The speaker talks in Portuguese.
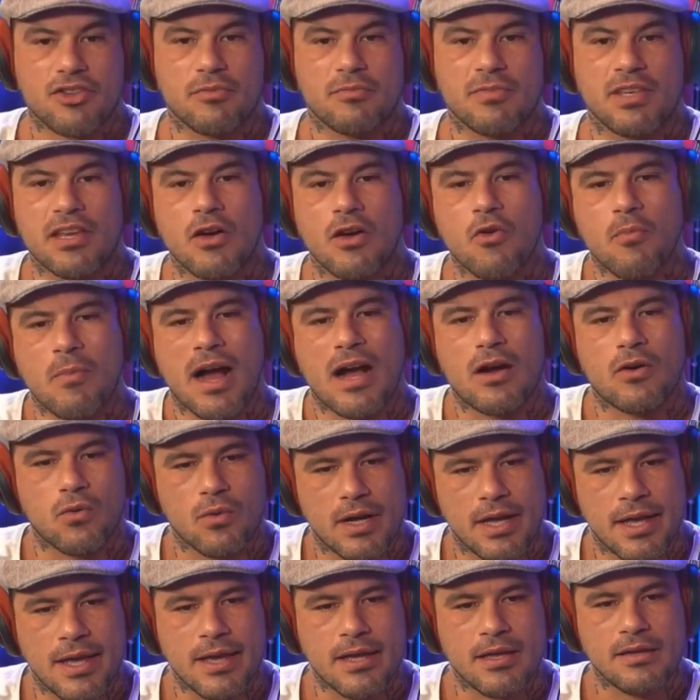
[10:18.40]
de mim, eu
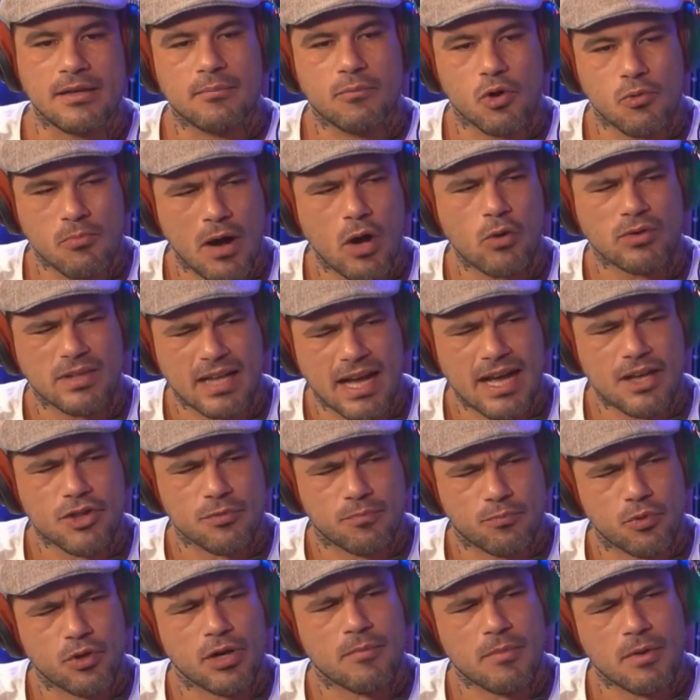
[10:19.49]
magoei por maldade,
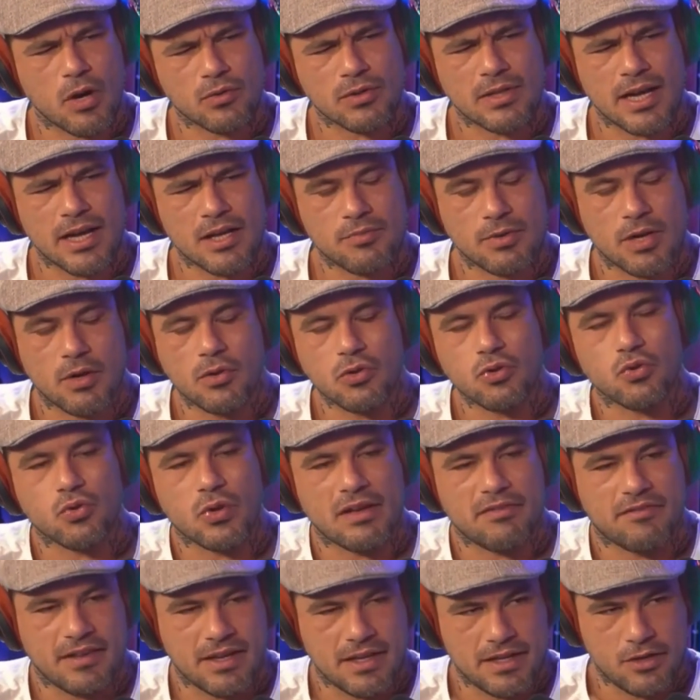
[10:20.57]
pura maldade. Porque quando tu não
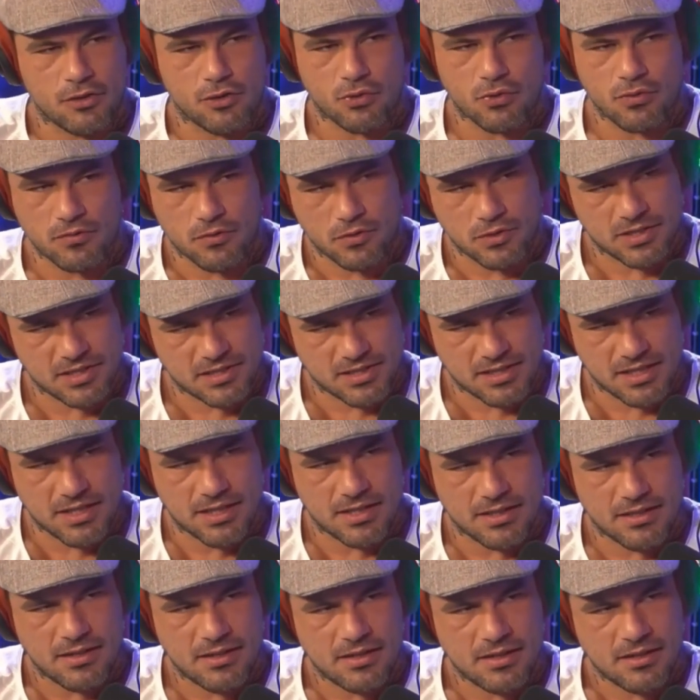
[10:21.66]
é feliz com você,
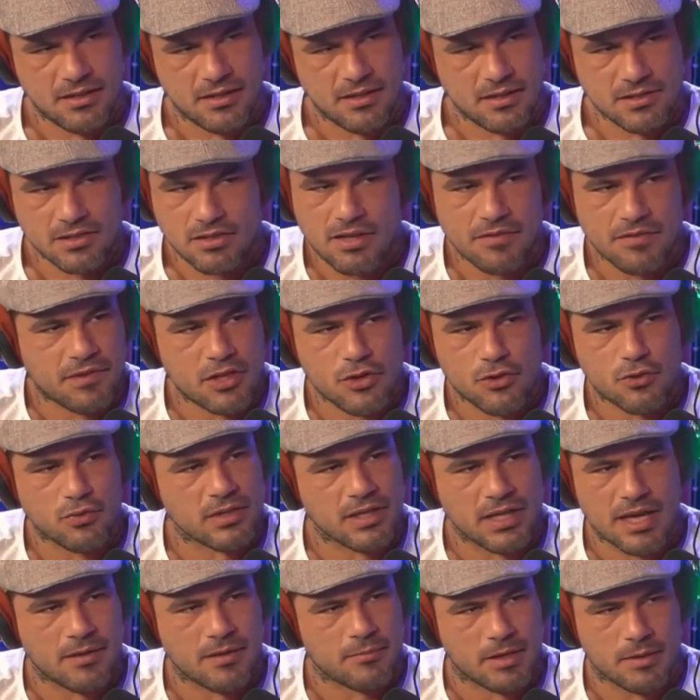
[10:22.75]
é, você não é feliz com
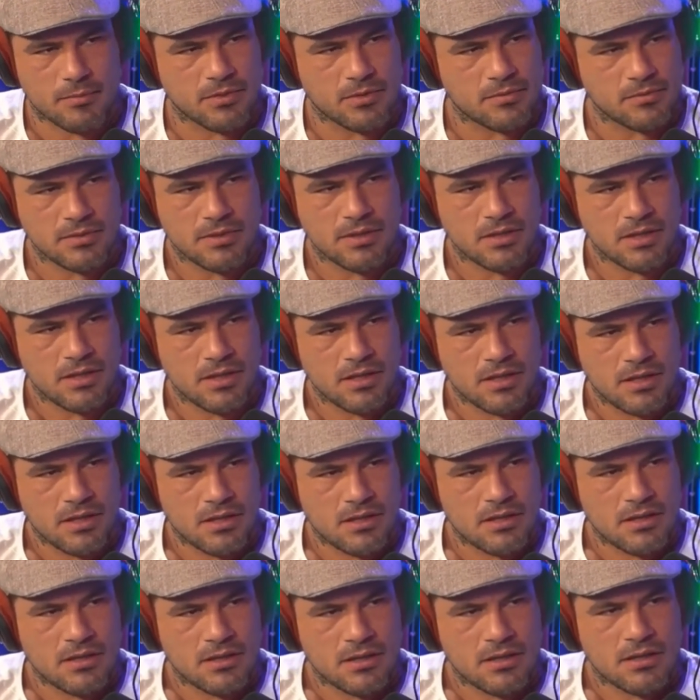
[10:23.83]
ninguém, meu irmão. Eu penso
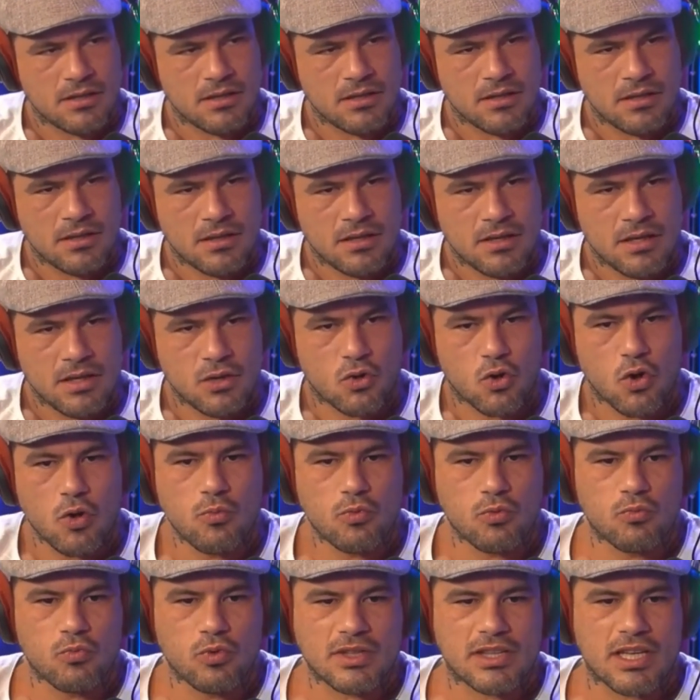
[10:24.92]
assim também, cara. E
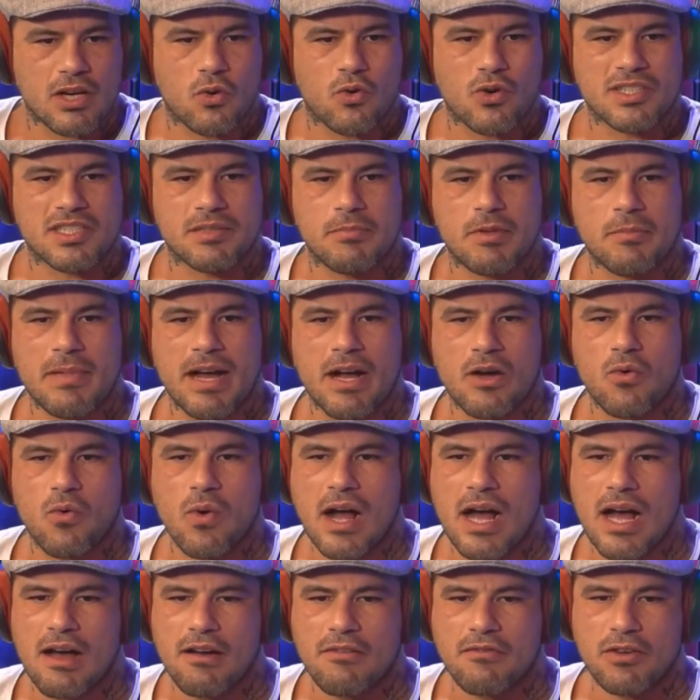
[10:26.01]
como muita coisa me
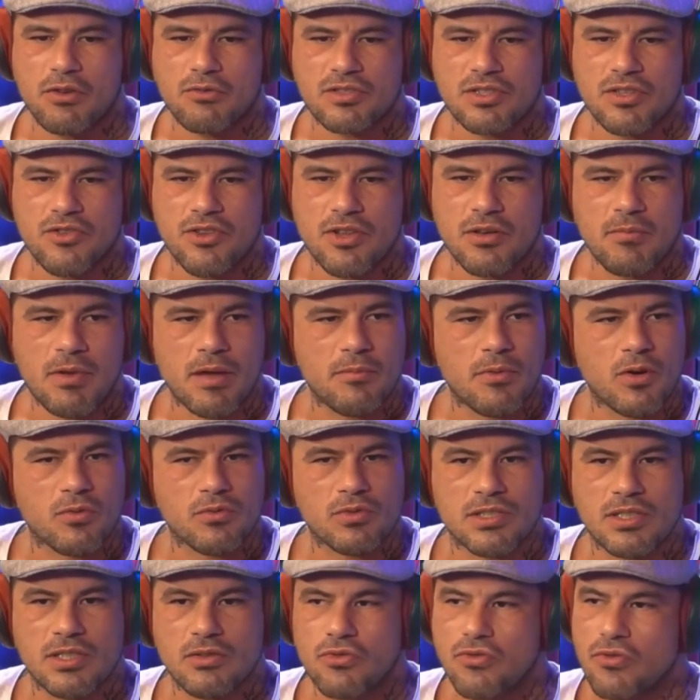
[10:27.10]
magoava, eu sentia, meu irmão,
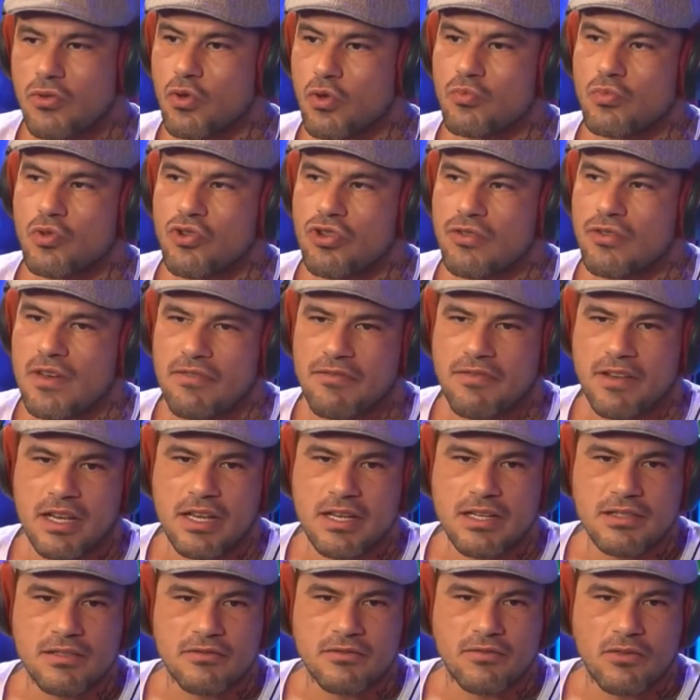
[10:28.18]
se todo mundo estiver
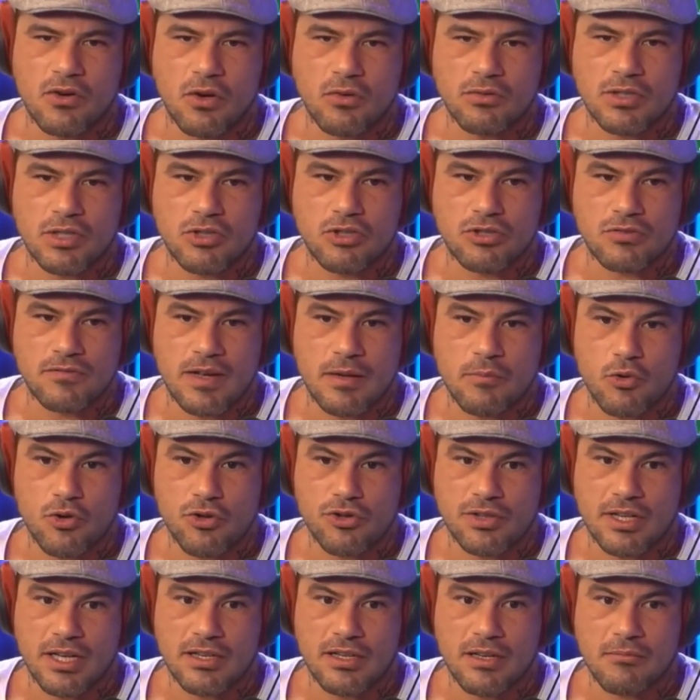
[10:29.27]
feliz em volta, isso vai
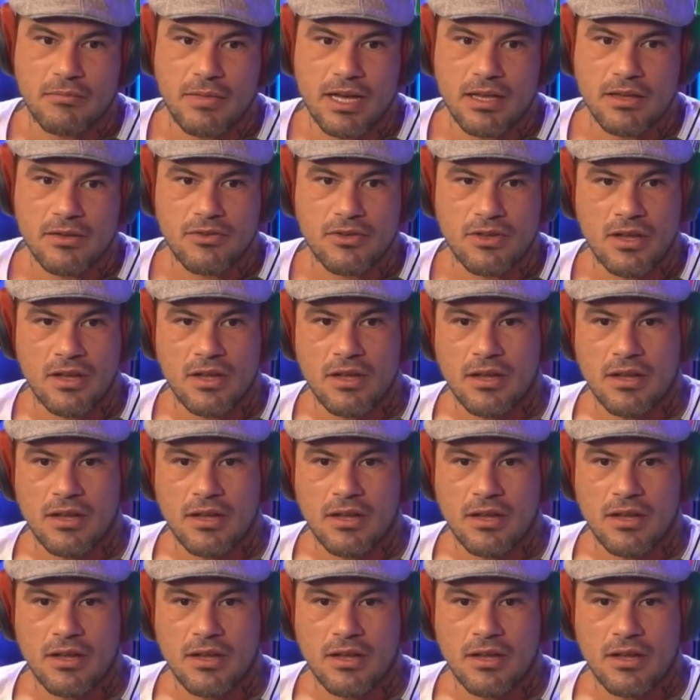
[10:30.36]
mostrar ainda mais